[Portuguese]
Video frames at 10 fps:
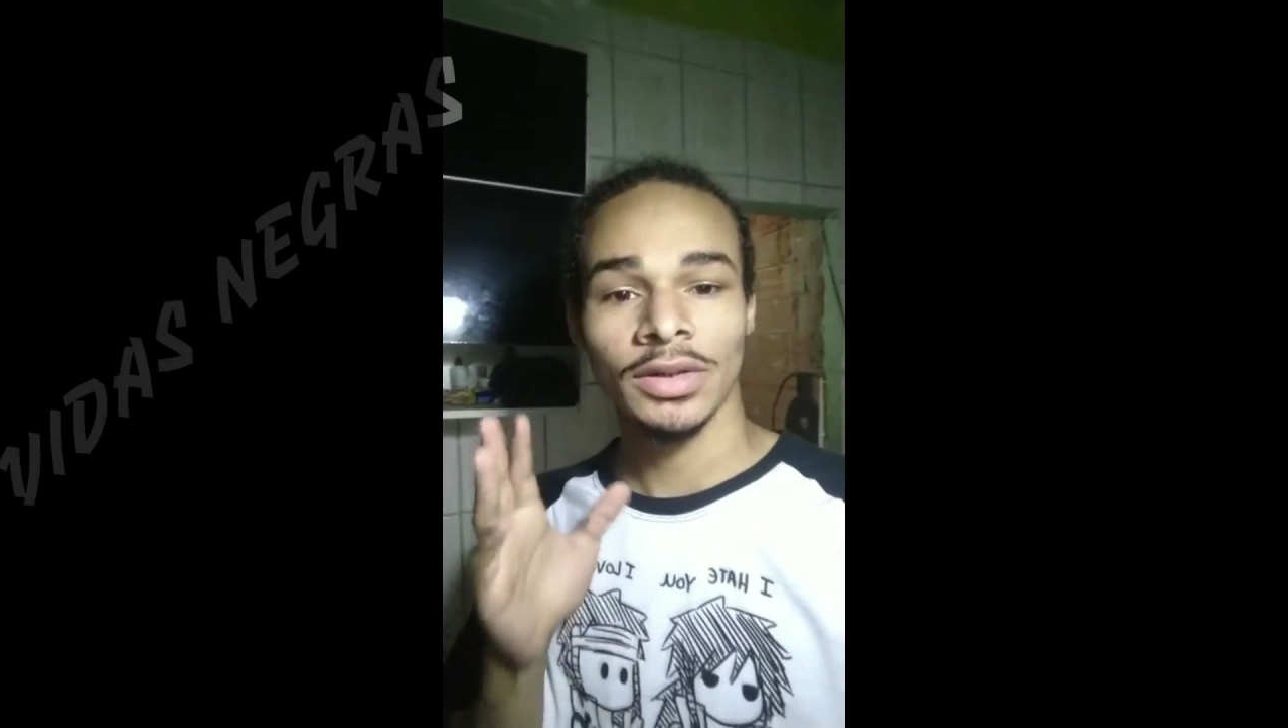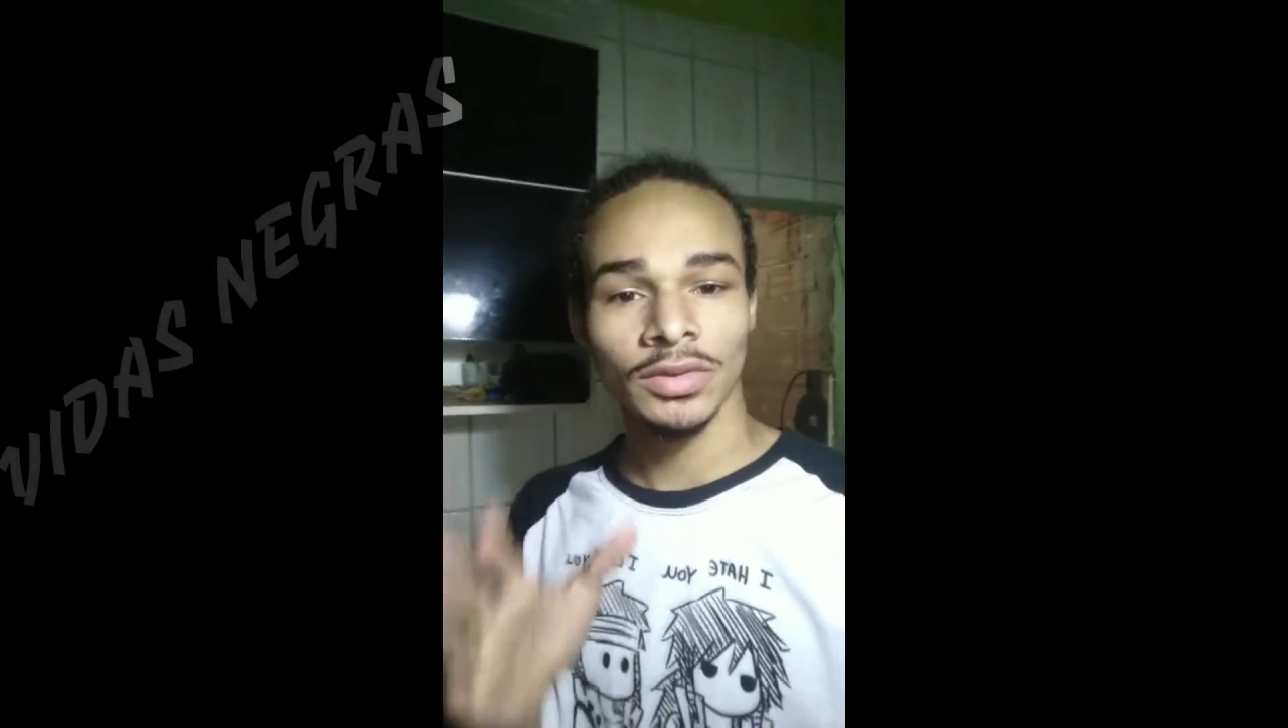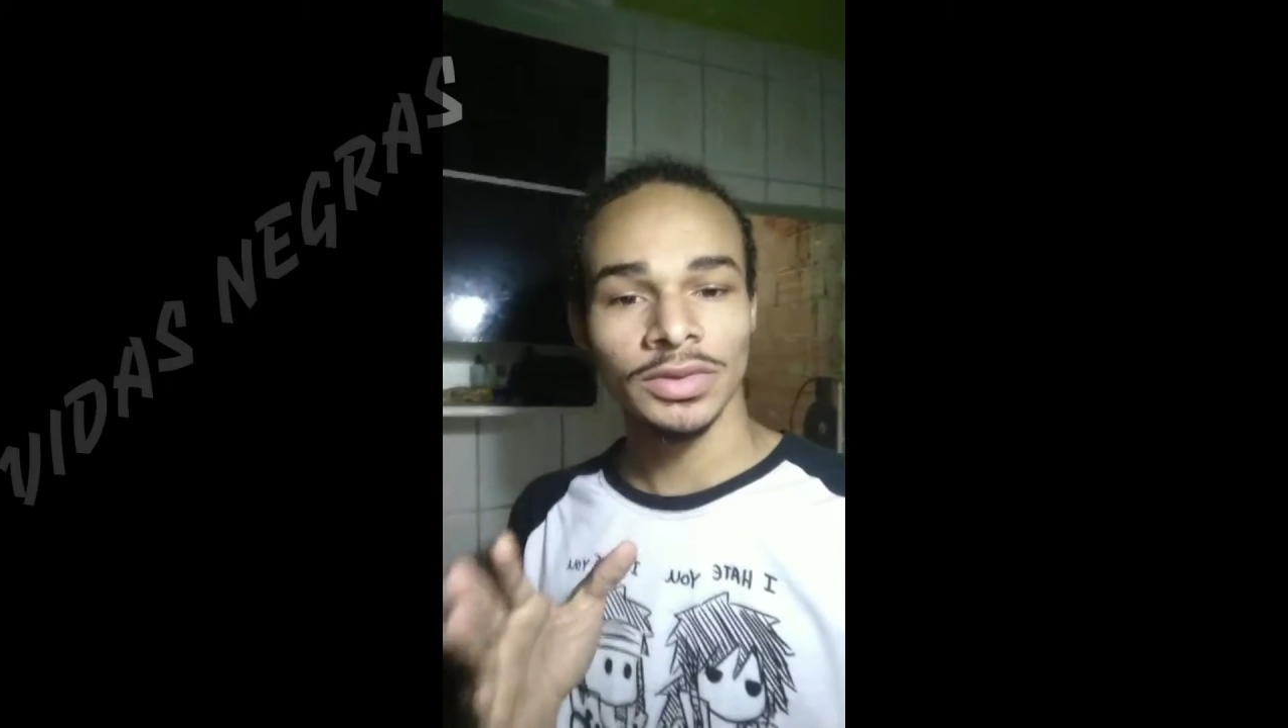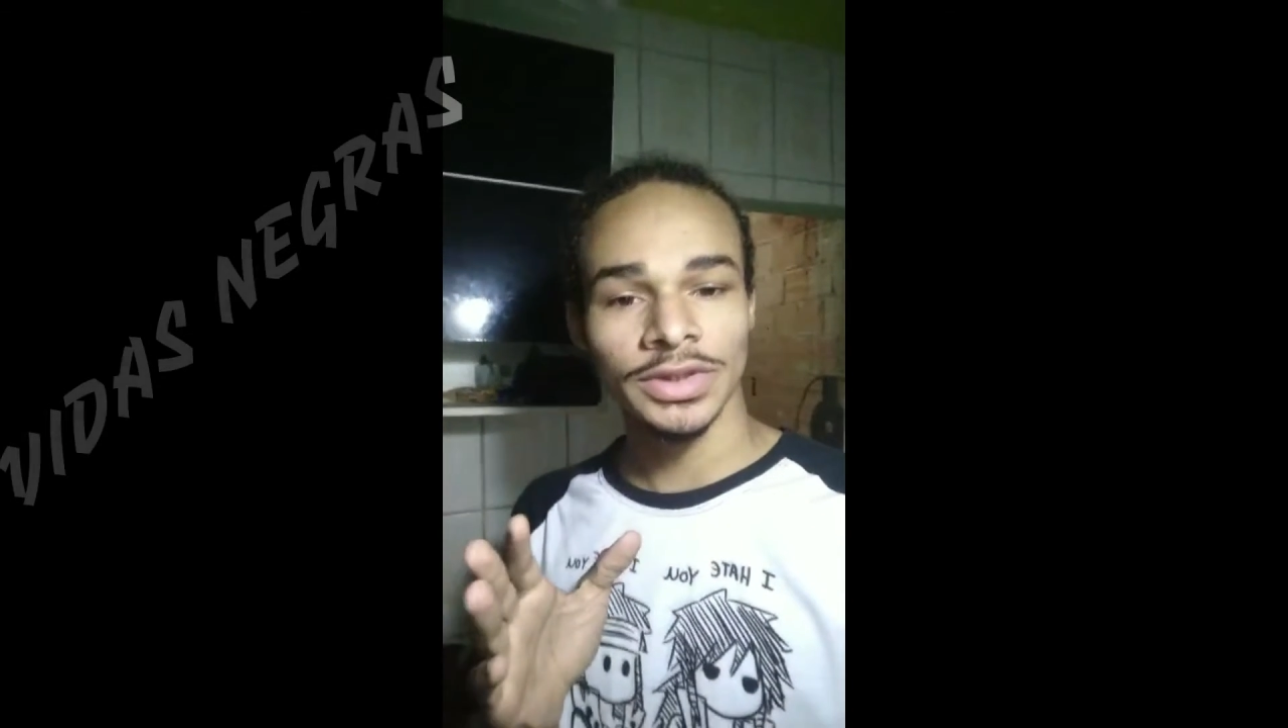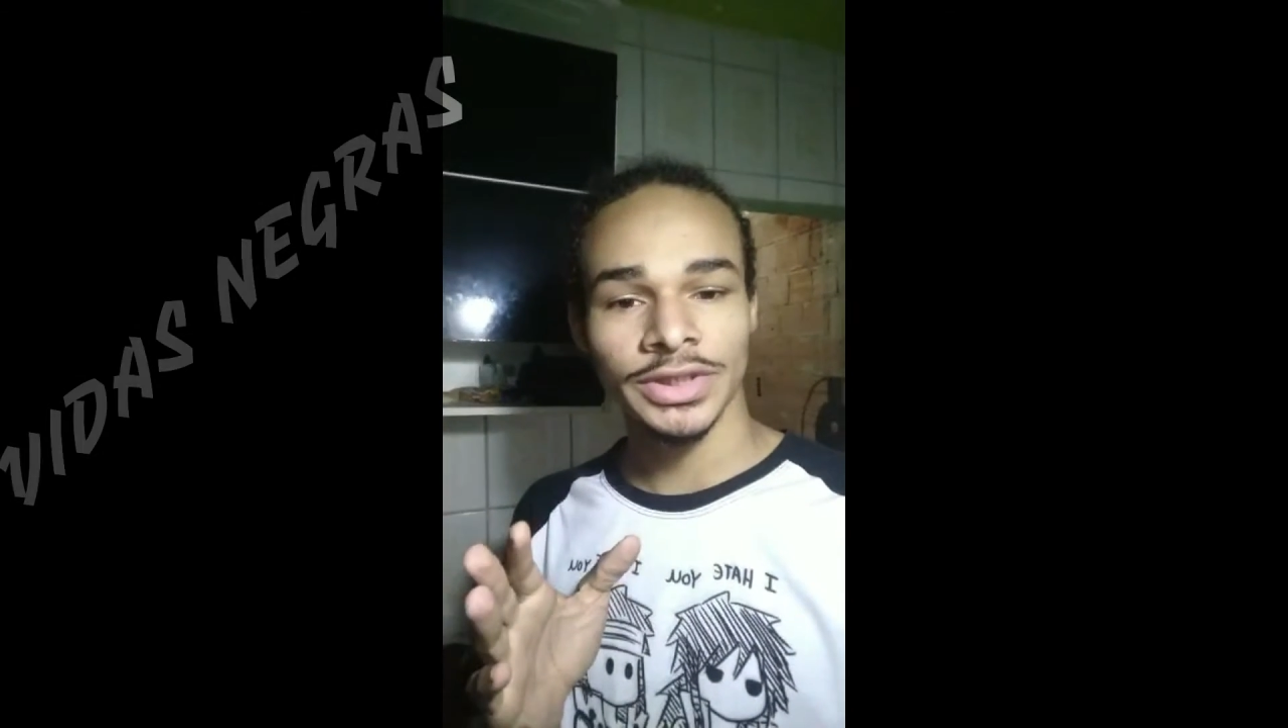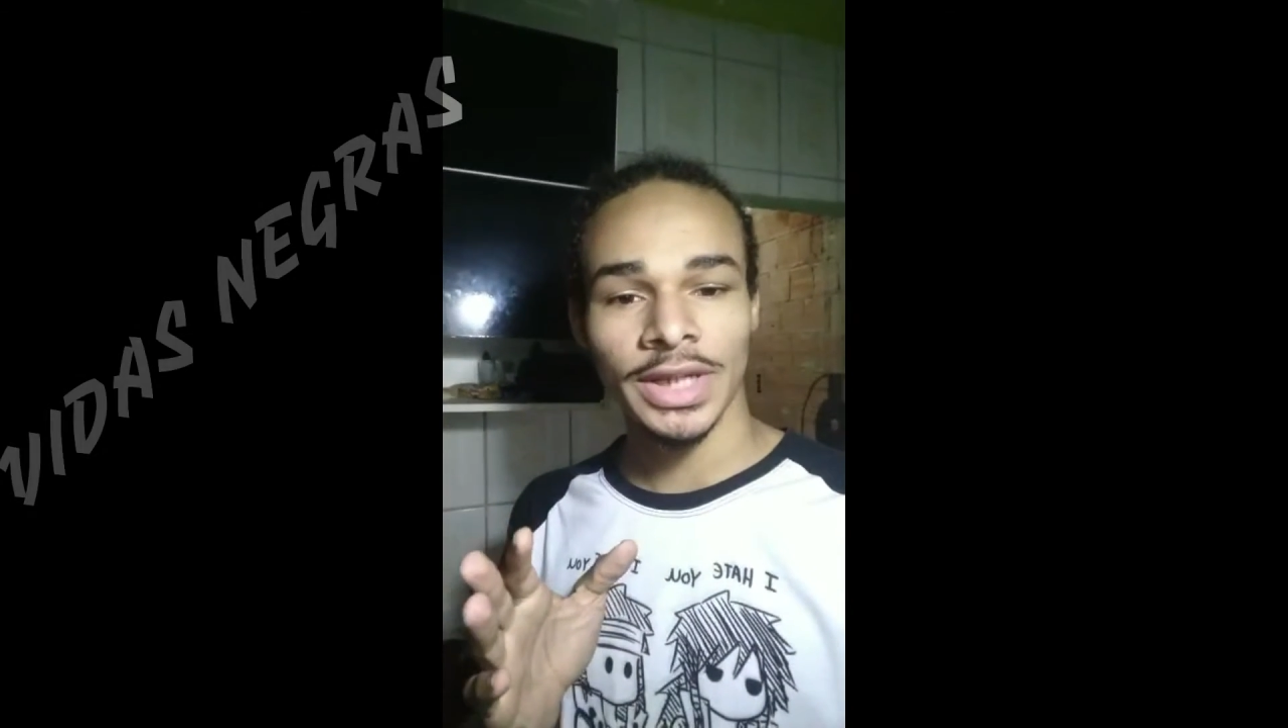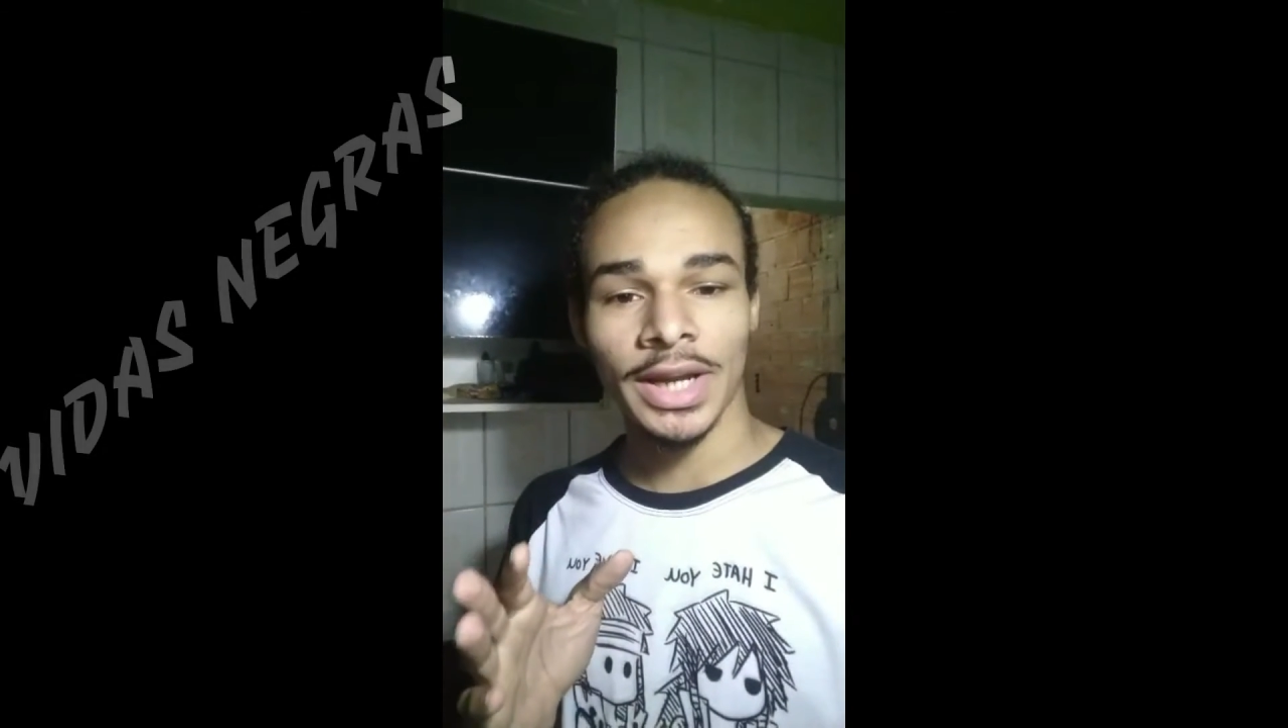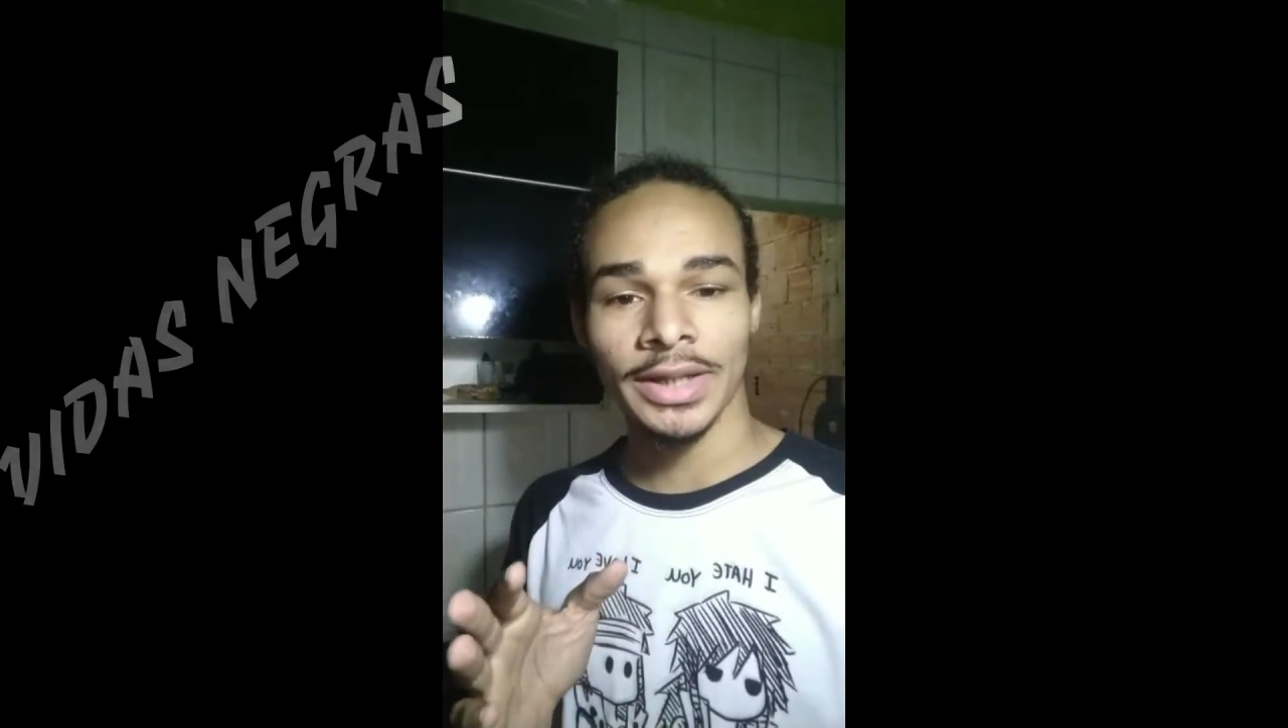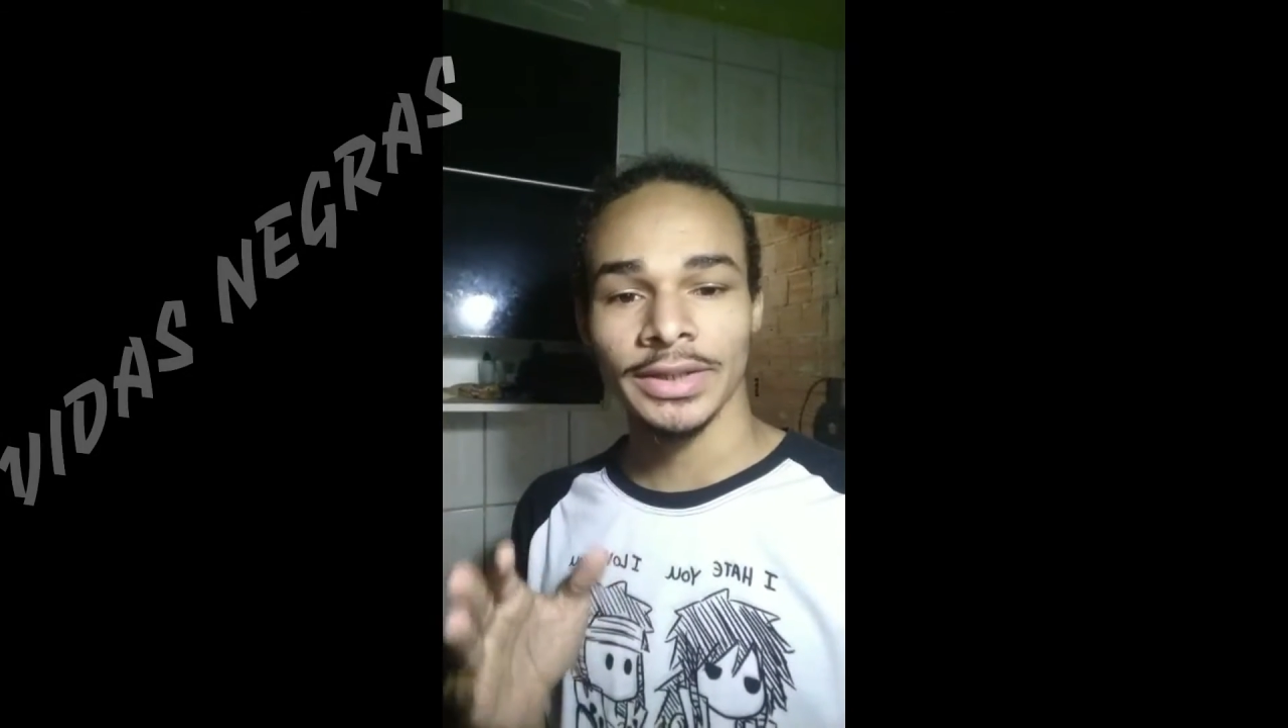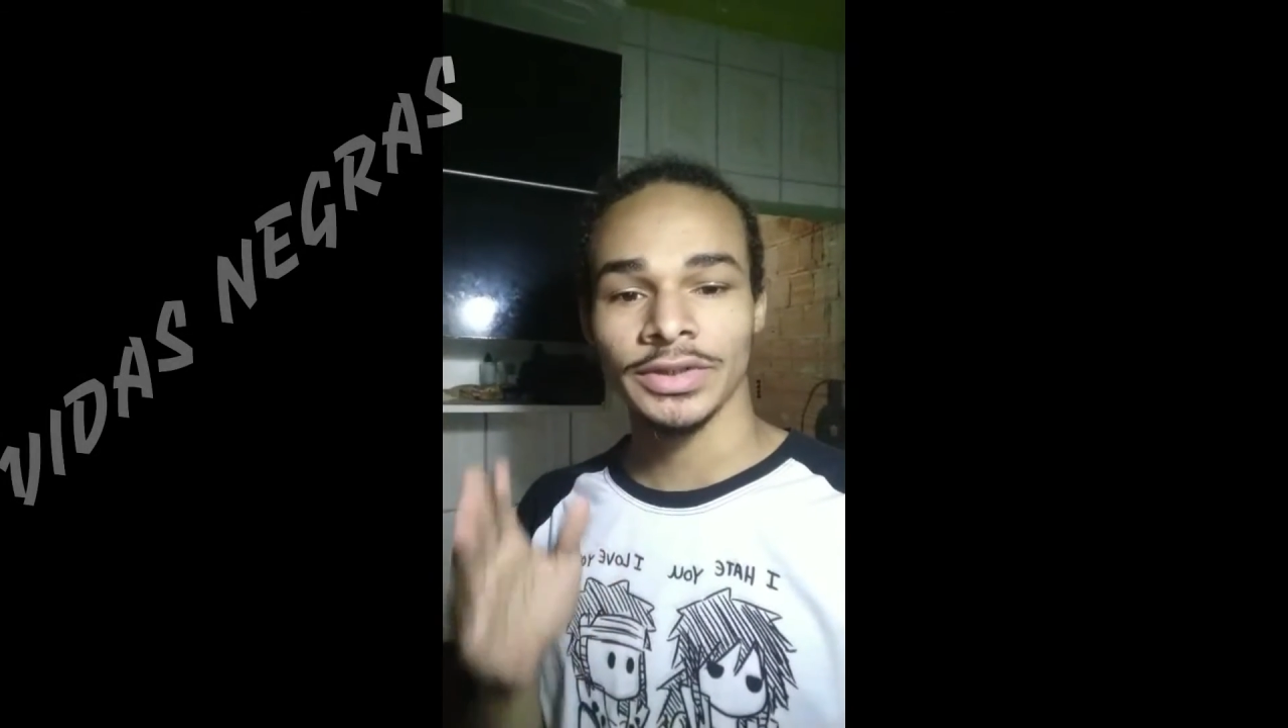a luta
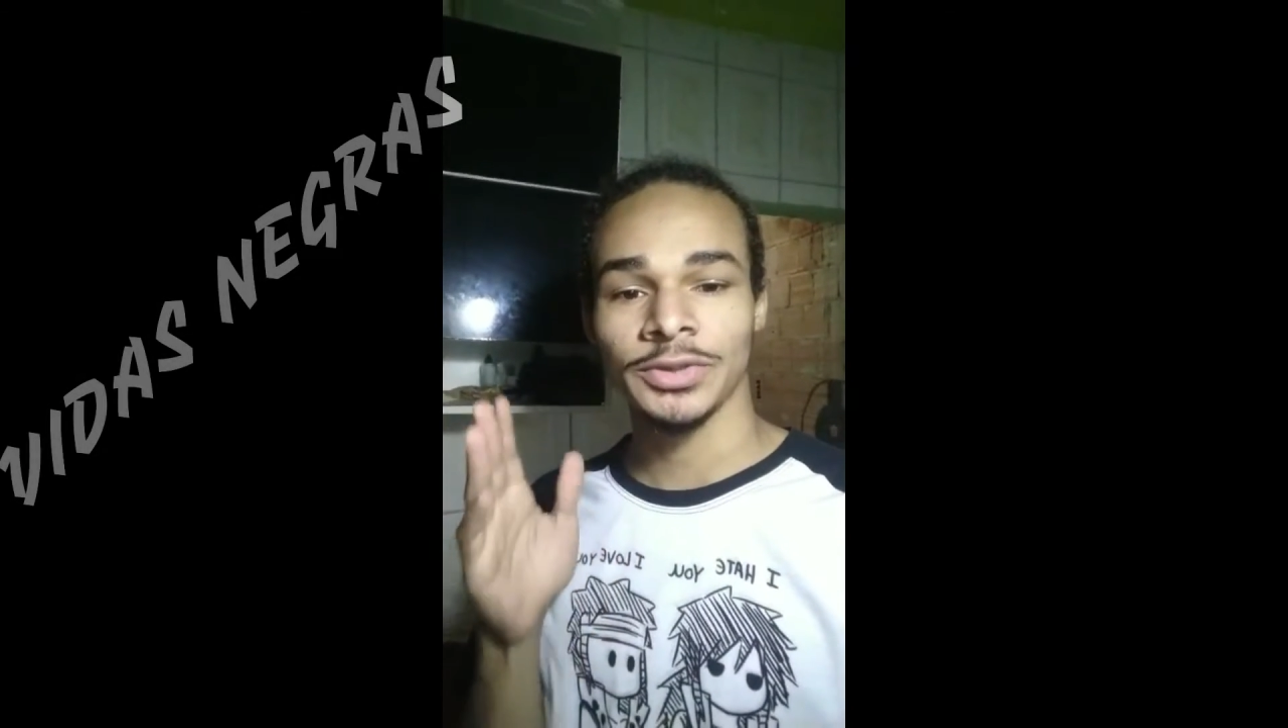diária